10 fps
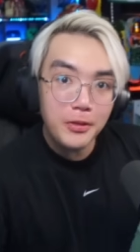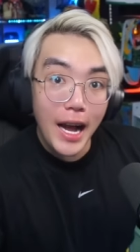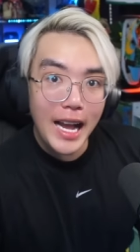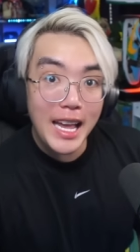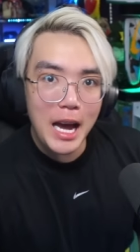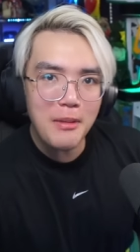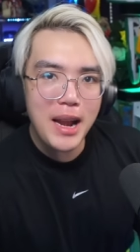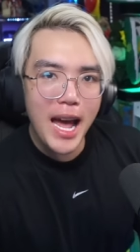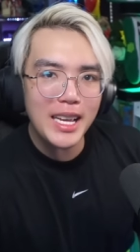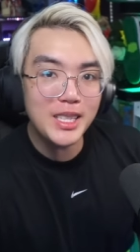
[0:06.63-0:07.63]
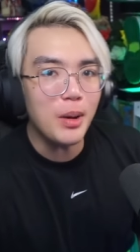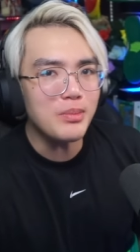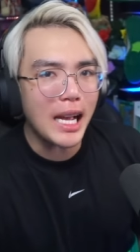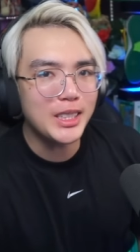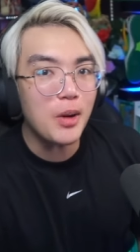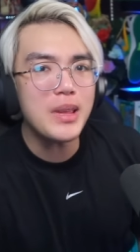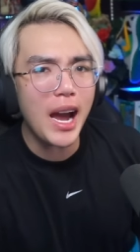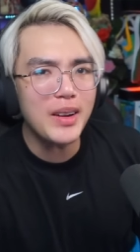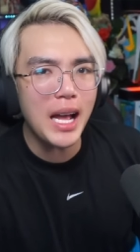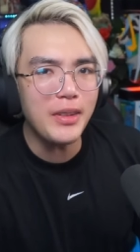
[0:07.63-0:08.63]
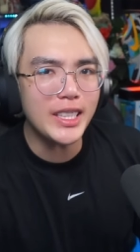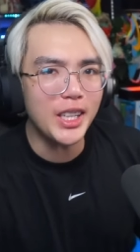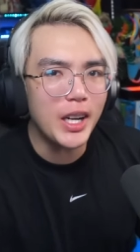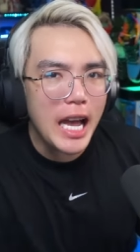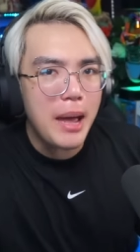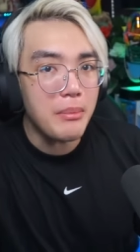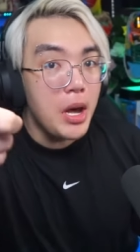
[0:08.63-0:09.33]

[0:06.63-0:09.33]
Và ngày hôm nay chúng ta sẽ cùng nhau đến với tựa game